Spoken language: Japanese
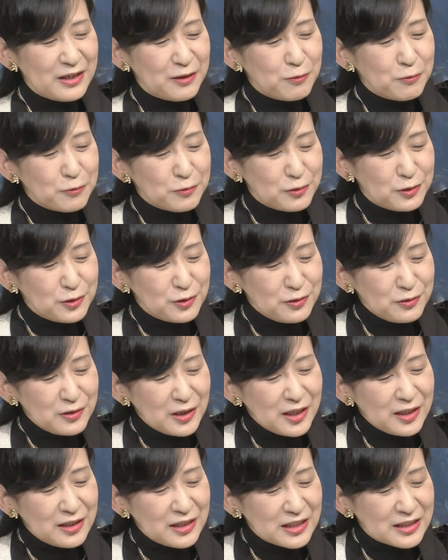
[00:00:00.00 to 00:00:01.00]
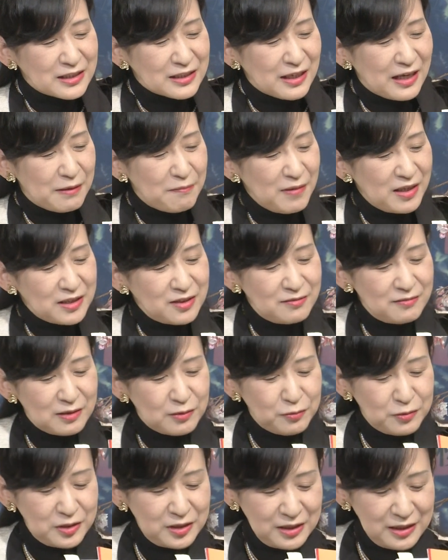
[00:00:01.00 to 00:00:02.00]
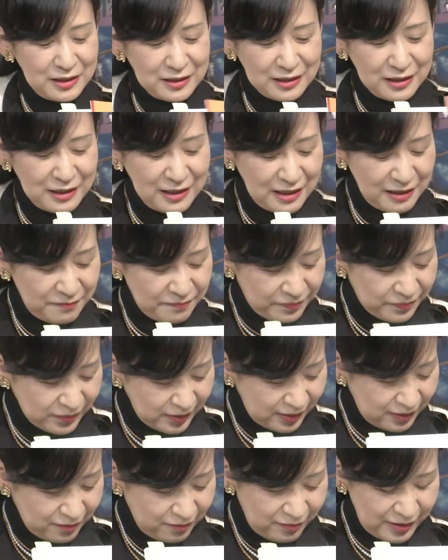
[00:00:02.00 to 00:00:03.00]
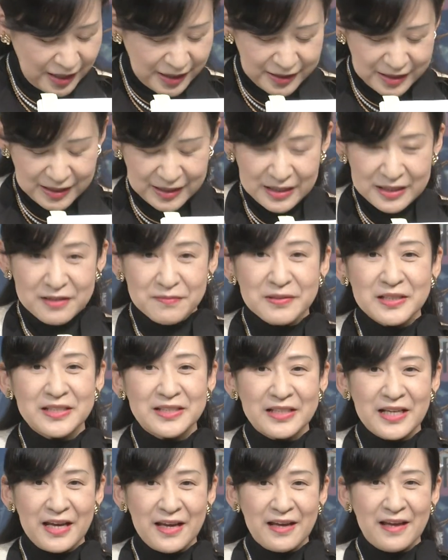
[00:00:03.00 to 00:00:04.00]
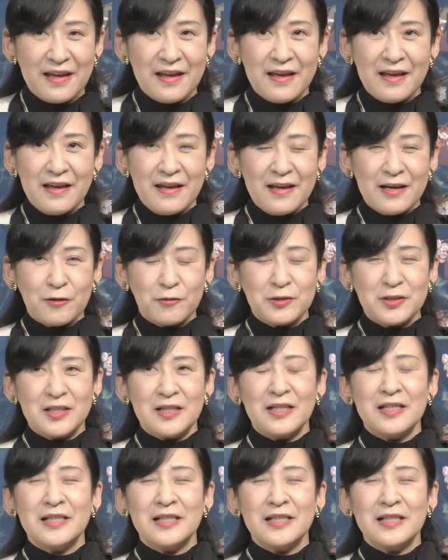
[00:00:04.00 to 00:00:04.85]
特集なんですが、まずはこちらからご覧いただきますね。こちら